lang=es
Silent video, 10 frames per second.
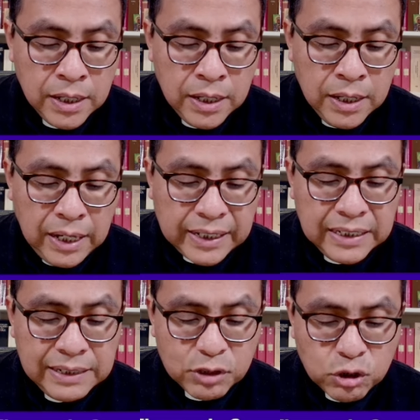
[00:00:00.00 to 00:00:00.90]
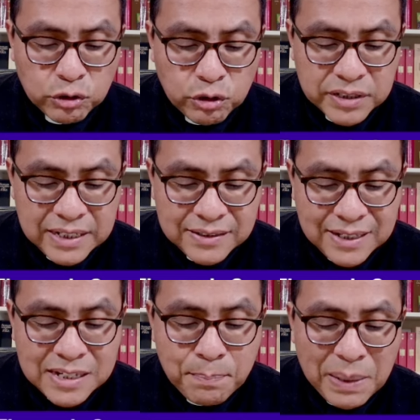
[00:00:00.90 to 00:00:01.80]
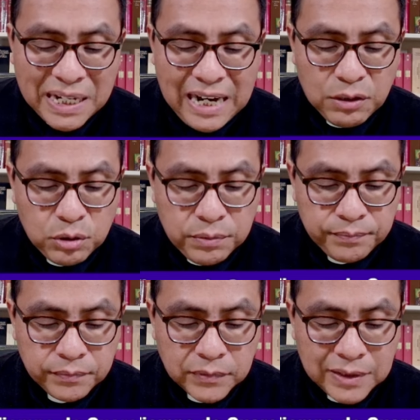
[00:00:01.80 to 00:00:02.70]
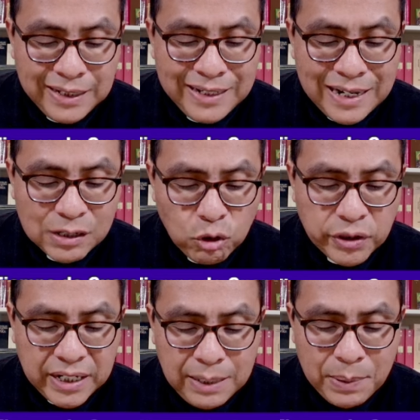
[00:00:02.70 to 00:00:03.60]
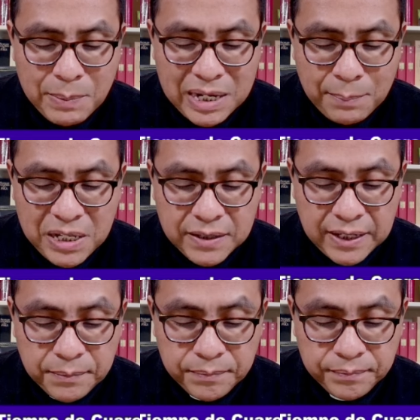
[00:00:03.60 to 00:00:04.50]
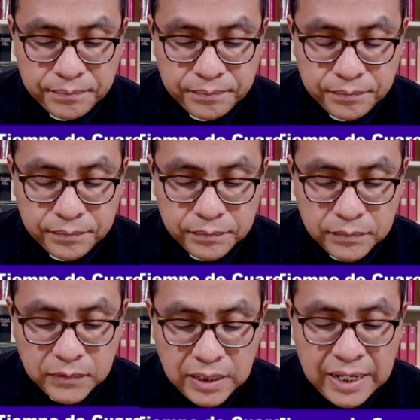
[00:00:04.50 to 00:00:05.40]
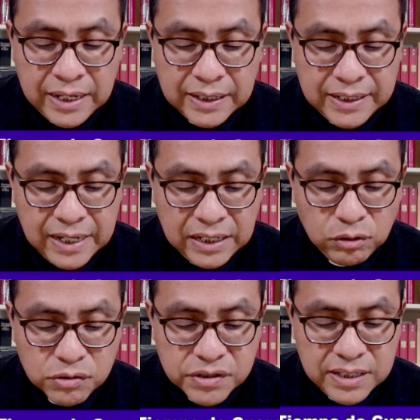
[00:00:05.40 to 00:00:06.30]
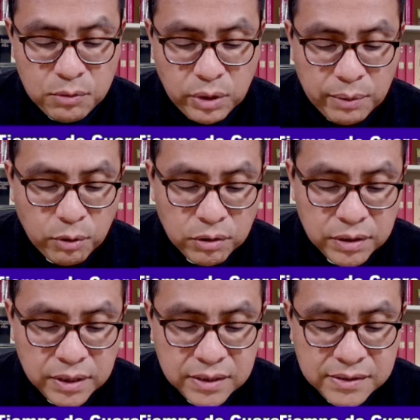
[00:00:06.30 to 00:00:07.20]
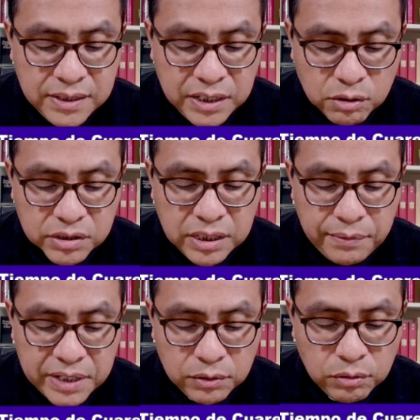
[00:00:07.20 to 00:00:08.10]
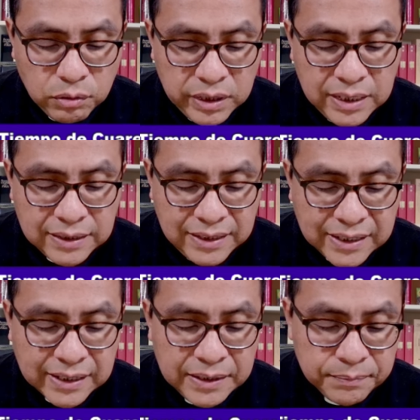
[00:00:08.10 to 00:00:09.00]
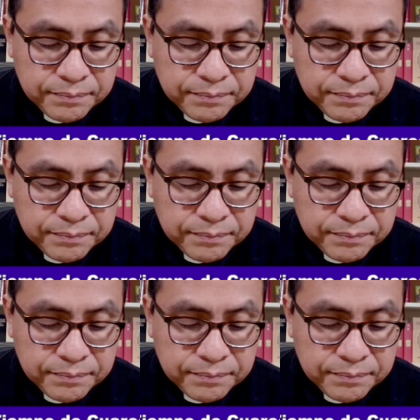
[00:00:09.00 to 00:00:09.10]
aquel de vosotros que esté sin pecado, que le arroje la primera piedra. E inclinándose de nuevo, siguió escribiendo en la tierra.